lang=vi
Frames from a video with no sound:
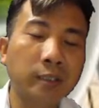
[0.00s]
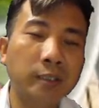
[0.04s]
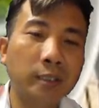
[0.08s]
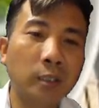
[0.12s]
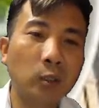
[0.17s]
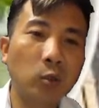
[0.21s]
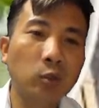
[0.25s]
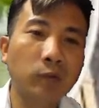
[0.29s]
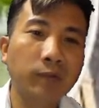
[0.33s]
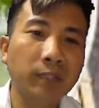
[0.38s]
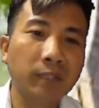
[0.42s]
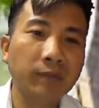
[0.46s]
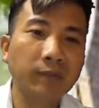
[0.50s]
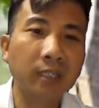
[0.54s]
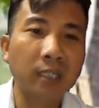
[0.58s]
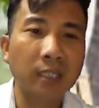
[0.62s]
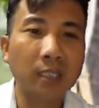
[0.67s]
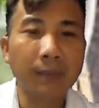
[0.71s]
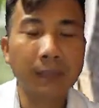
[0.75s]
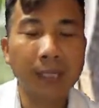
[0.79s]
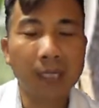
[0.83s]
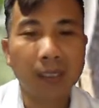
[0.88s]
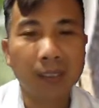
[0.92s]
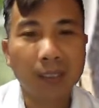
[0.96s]
Xin chào quý vị
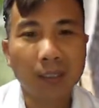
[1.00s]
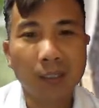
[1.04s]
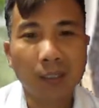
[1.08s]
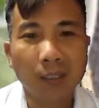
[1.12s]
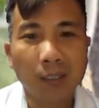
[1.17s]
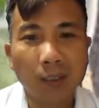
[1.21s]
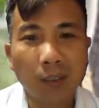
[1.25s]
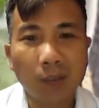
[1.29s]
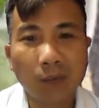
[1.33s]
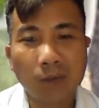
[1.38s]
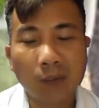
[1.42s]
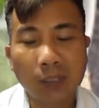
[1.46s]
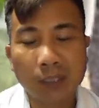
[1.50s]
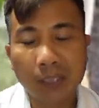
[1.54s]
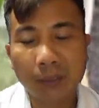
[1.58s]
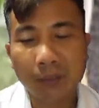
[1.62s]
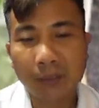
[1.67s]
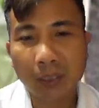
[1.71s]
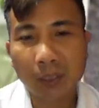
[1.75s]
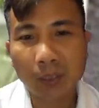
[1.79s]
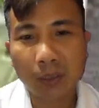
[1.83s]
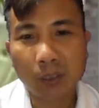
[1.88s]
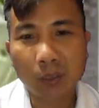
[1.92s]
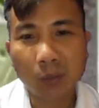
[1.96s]
và các bạn. Và
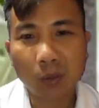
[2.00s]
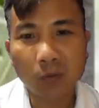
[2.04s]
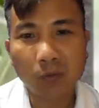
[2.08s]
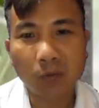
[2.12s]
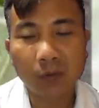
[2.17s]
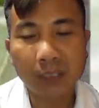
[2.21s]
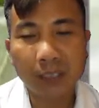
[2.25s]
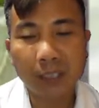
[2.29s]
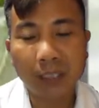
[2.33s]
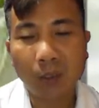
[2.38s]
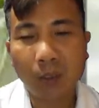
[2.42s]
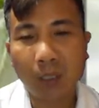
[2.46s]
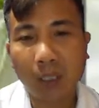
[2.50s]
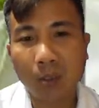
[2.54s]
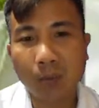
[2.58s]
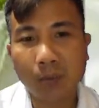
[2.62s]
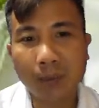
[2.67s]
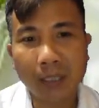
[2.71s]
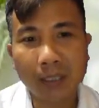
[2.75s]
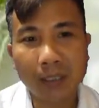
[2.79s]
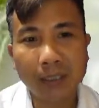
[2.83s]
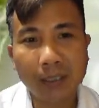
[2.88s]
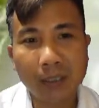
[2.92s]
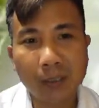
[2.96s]
tiếp theo trong video ngày
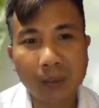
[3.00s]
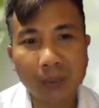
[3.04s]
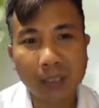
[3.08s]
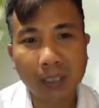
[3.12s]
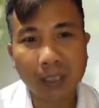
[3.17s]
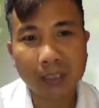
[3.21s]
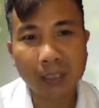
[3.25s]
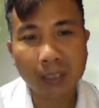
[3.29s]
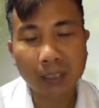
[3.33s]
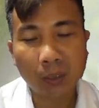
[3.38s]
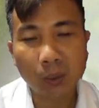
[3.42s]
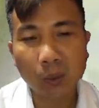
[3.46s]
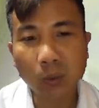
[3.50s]
hôm nay thì chúng ta sẽ